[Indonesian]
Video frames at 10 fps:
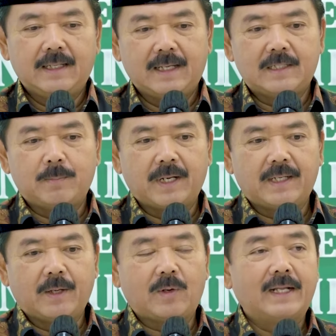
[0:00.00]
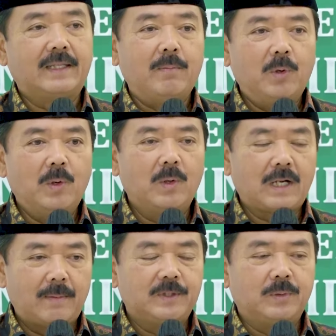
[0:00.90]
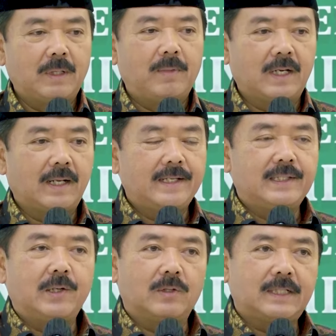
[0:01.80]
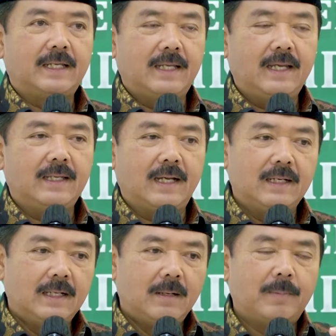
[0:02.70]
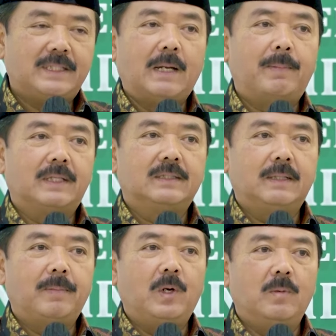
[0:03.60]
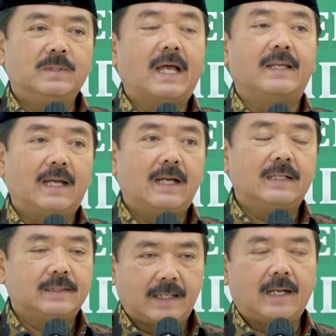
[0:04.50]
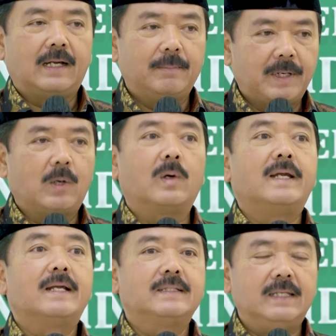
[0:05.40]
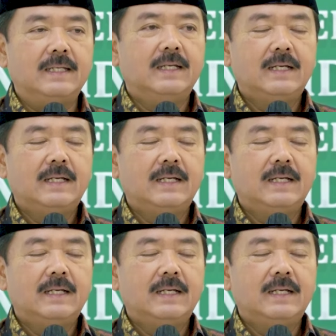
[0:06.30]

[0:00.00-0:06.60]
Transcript: ya sebagai orang timur kami juga menghargai senior saya yang pejabat sebelum saya saya akan berkoordinasi